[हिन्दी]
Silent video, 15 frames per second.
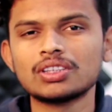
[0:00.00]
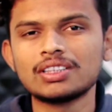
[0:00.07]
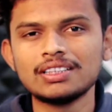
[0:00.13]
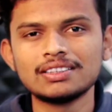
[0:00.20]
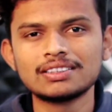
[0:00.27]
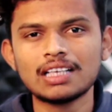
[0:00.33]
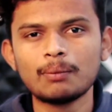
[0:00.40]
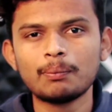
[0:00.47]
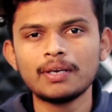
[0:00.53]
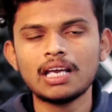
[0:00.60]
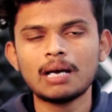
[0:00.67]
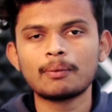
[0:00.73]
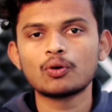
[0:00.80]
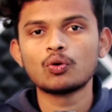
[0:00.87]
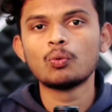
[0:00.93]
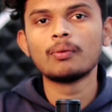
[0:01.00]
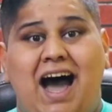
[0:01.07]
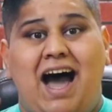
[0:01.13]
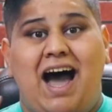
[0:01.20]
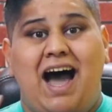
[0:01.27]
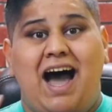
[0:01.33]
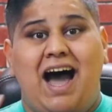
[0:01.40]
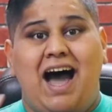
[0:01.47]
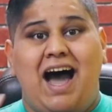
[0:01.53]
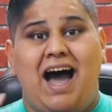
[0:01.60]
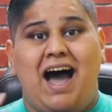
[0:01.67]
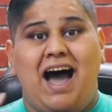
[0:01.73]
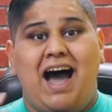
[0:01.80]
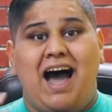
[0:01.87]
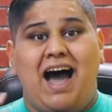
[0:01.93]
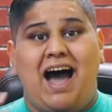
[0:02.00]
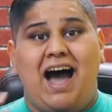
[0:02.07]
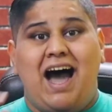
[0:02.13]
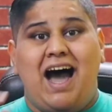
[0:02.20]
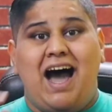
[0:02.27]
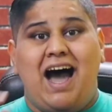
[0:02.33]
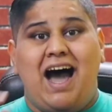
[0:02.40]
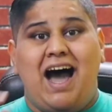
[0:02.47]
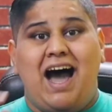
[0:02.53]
दो से तीन साल पहले यहाँ पर उमर कुरेश नाम का एक यूट्यूबर है